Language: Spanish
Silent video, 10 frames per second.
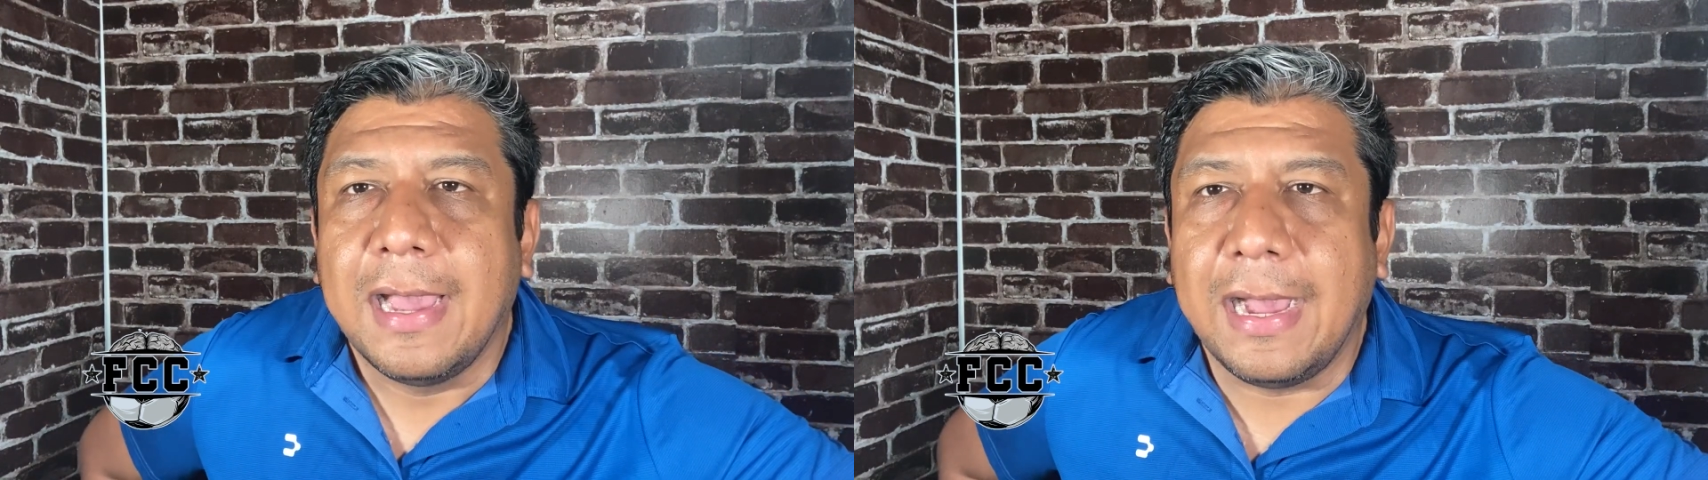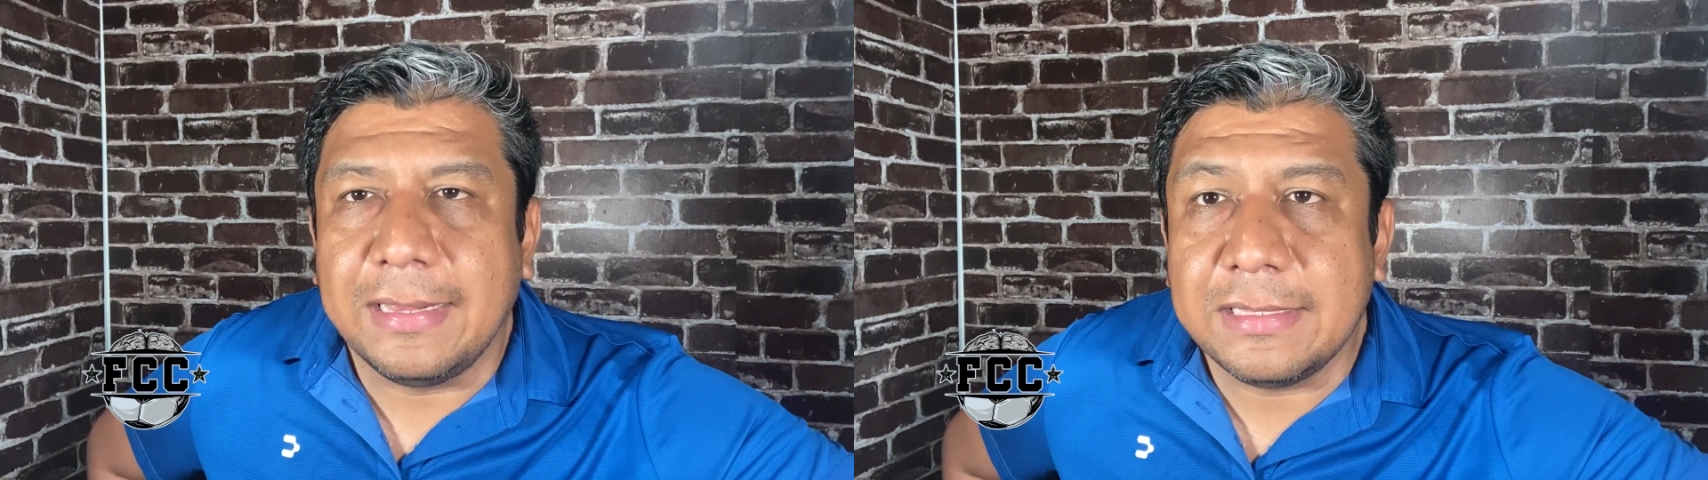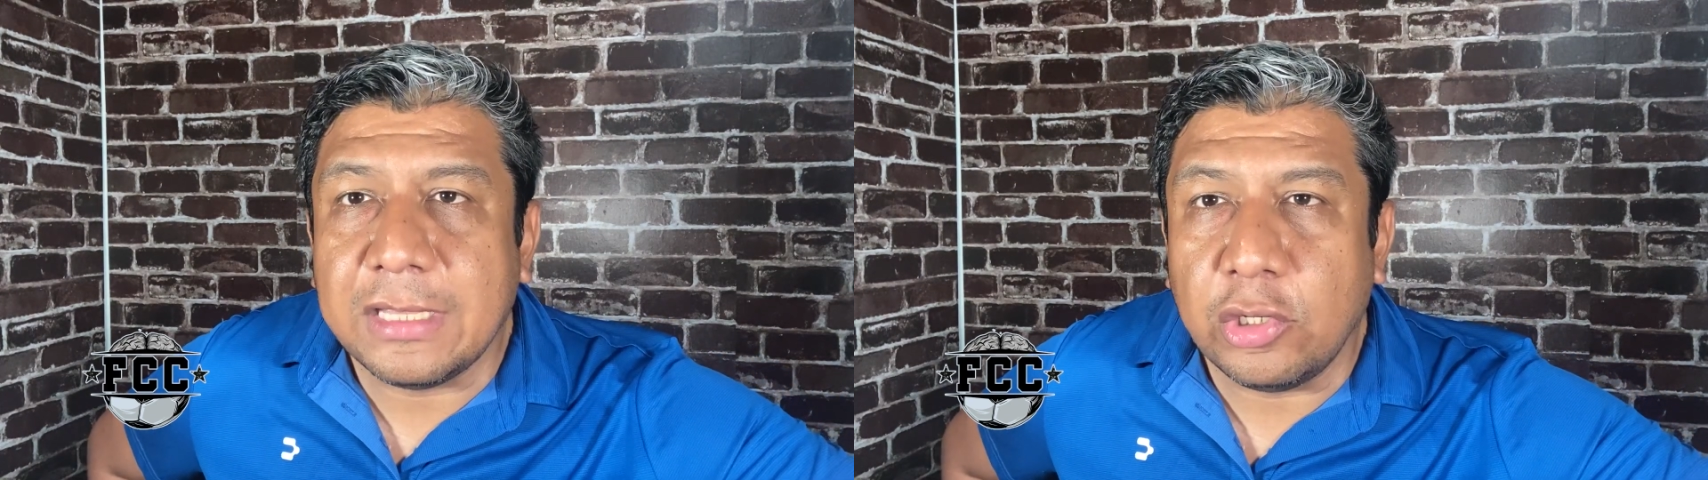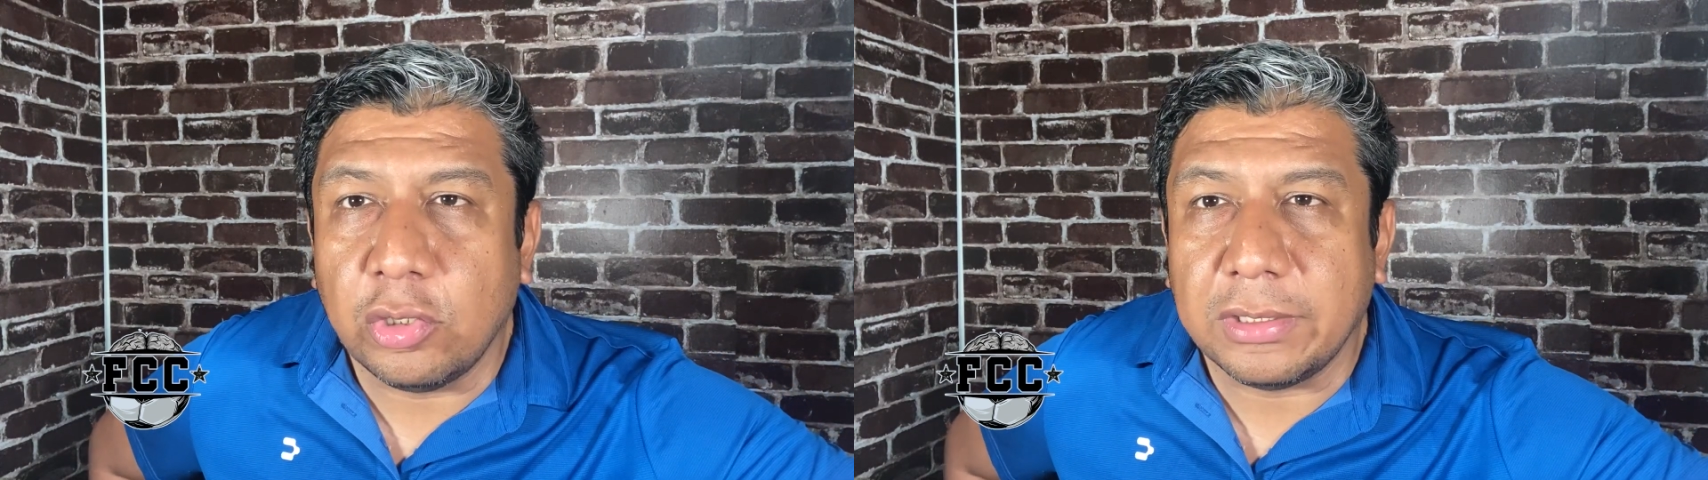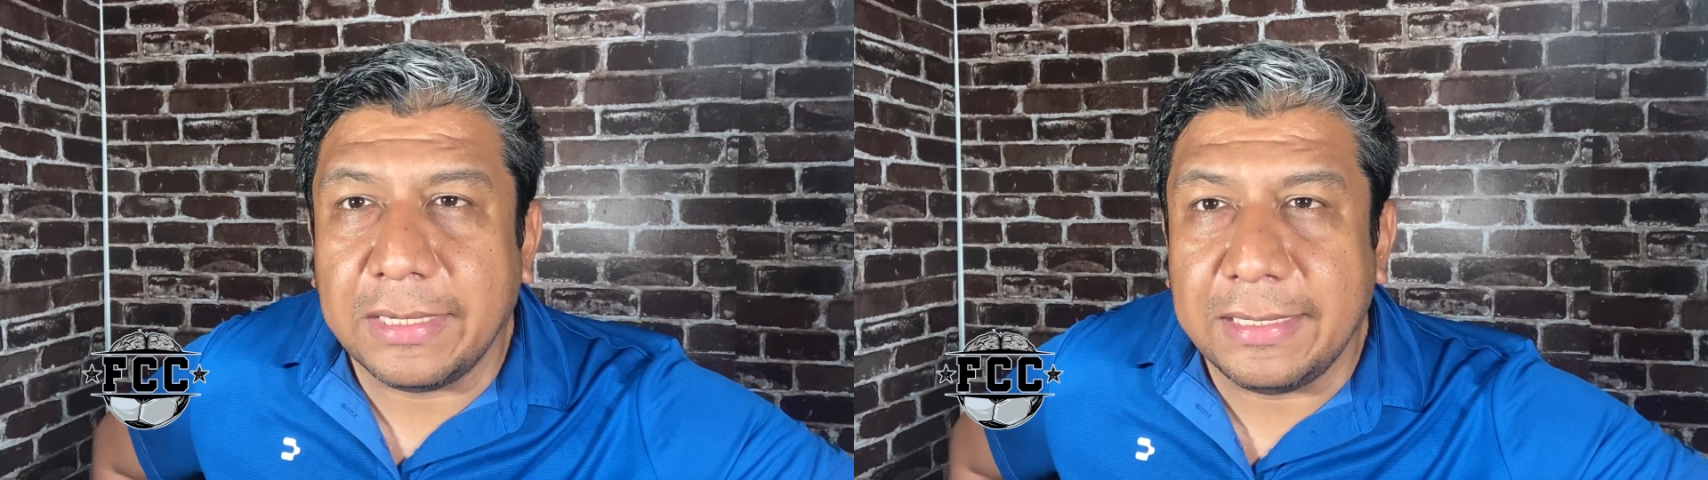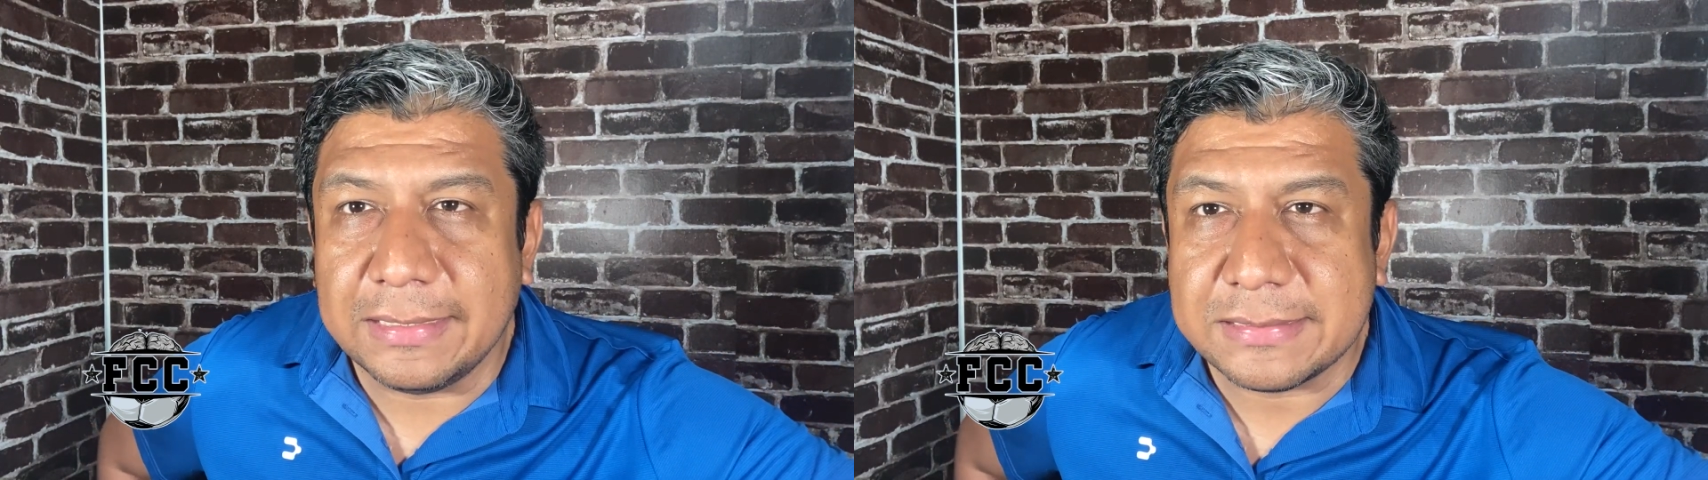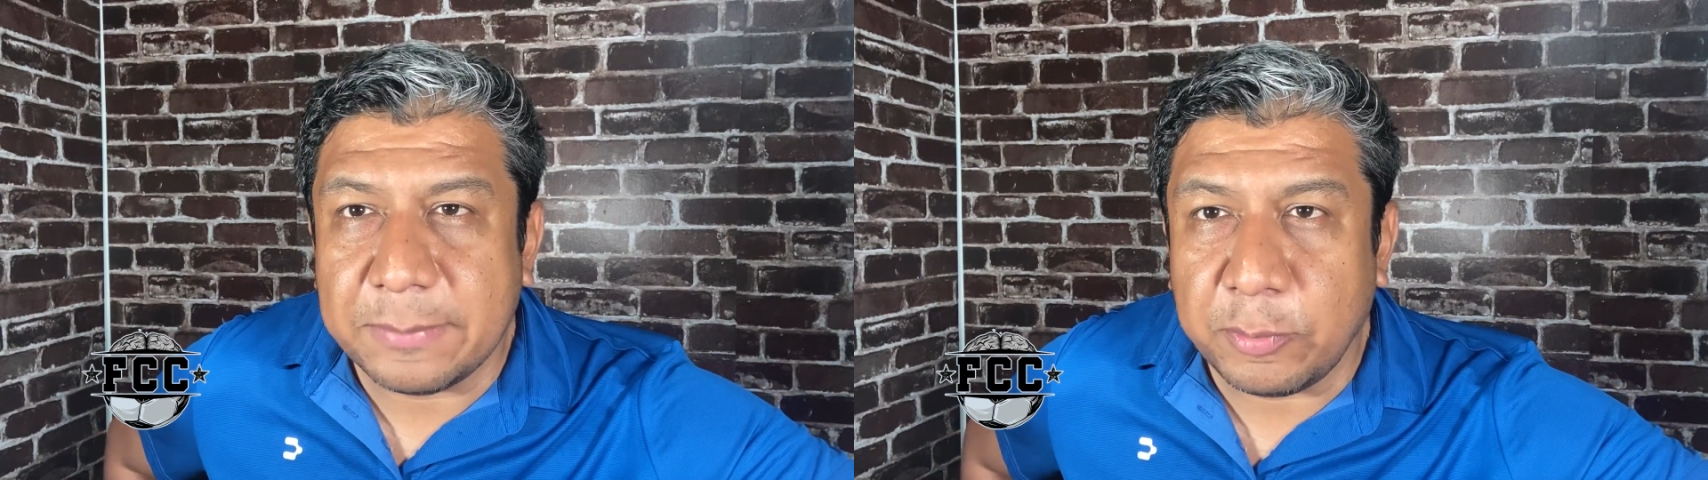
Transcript: al interior en este